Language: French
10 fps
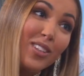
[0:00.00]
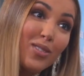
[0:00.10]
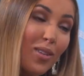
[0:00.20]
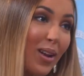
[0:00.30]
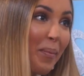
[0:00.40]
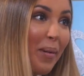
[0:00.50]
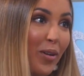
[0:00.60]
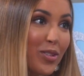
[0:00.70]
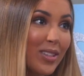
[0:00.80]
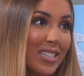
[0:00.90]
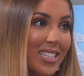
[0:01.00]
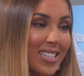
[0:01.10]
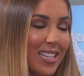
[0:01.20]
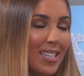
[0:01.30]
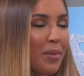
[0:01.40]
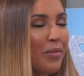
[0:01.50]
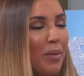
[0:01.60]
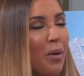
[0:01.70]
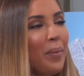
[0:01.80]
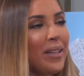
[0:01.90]
Et tout ça, on l'a pas ressenti. Ça, m'a
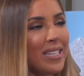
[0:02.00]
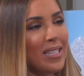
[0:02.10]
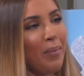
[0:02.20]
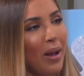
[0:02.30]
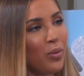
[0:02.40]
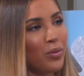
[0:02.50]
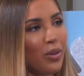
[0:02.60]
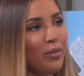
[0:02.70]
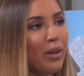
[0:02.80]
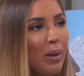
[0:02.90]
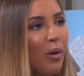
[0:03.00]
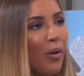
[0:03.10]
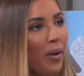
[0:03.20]
vraiment peiné, ça, par contre, vraiment.